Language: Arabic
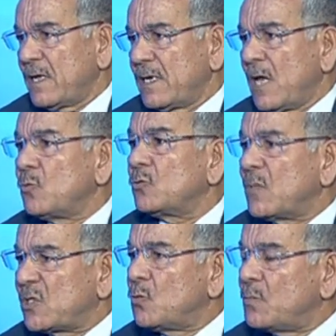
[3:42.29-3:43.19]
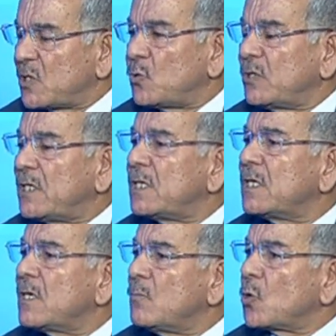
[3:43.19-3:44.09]
لأنه يعني مسنودين
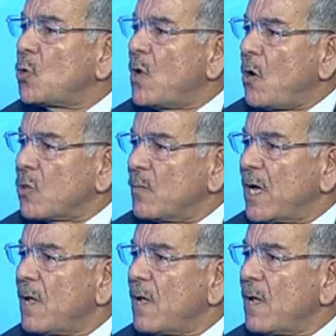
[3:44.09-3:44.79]
بقوى عظمى